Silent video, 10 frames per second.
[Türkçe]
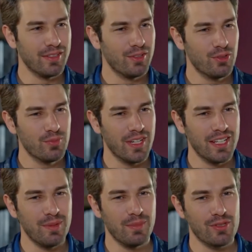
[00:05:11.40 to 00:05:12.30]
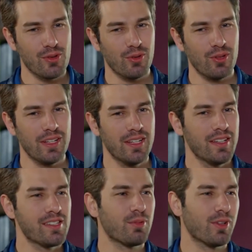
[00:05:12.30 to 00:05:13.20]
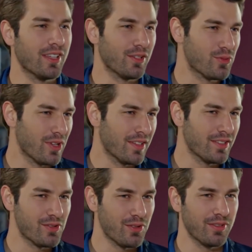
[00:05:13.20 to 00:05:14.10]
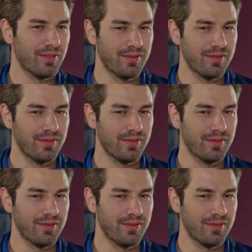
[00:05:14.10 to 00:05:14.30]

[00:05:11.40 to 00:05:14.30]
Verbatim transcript: Ben de diyorum ki annemle son gülenle nasıl bu kadar güzel anlaşıyor?